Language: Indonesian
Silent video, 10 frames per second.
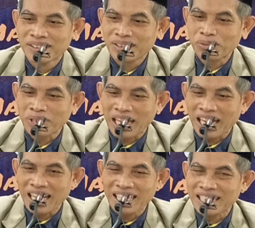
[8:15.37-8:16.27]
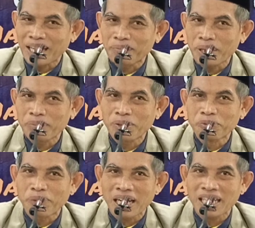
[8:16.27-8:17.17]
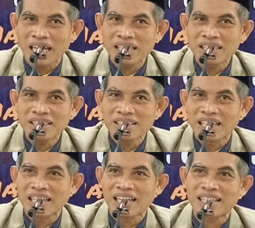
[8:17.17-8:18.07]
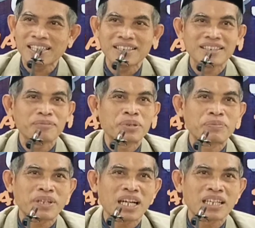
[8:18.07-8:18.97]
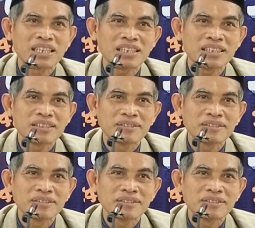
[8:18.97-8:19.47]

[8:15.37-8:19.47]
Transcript: Tukarane sampai menumpahkan darah kan berperangan.